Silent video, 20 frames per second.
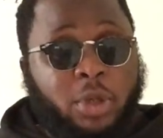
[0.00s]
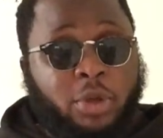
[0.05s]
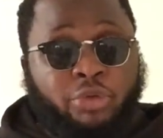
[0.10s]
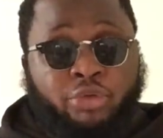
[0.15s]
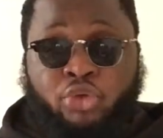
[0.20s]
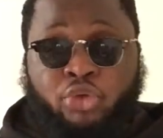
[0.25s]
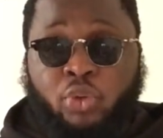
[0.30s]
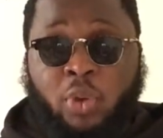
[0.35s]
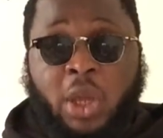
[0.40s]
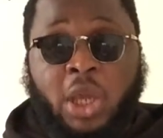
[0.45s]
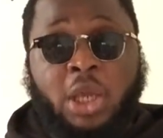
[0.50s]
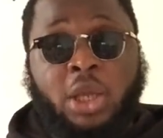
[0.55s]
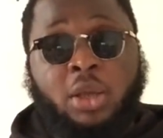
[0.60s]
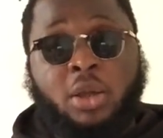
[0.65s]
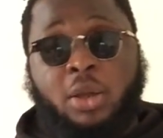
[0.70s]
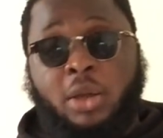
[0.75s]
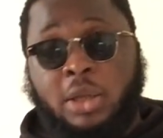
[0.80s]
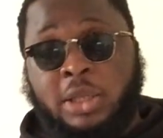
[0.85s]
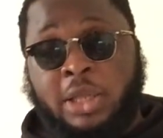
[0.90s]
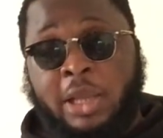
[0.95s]
du
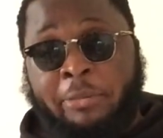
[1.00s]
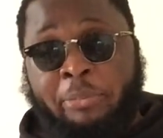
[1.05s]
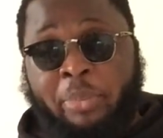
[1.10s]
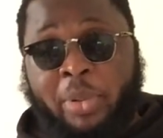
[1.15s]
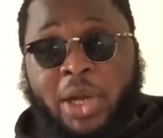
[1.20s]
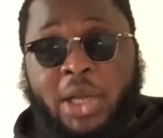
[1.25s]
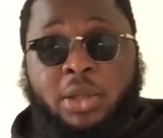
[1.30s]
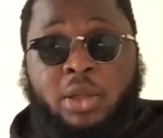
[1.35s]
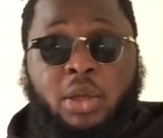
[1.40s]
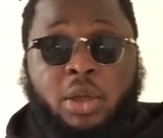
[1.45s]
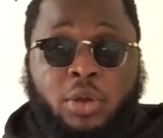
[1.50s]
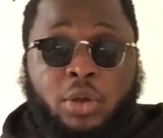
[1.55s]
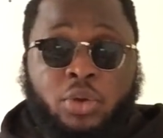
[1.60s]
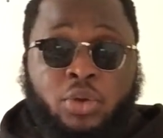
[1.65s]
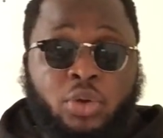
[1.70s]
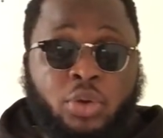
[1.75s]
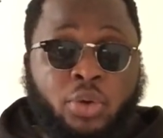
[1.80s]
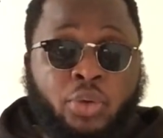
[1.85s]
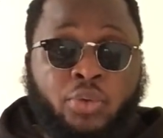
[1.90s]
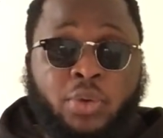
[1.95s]
riz, des pâtes,
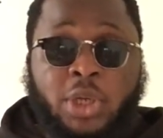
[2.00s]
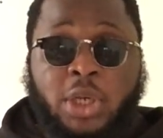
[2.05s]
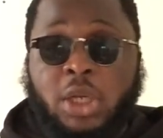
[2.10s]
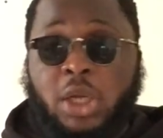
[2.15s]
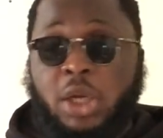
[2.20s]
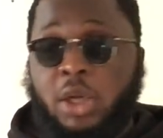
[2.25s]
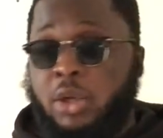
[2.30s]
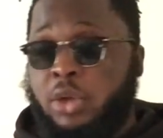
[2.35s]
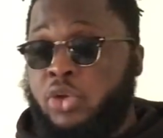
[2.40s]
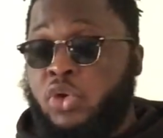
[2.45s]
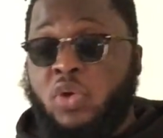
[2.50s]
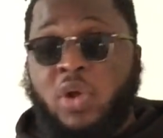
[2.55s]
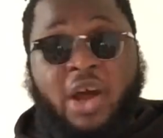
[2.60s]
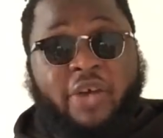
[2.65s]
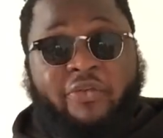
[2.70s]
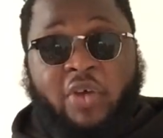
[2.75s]
de l'huile, de la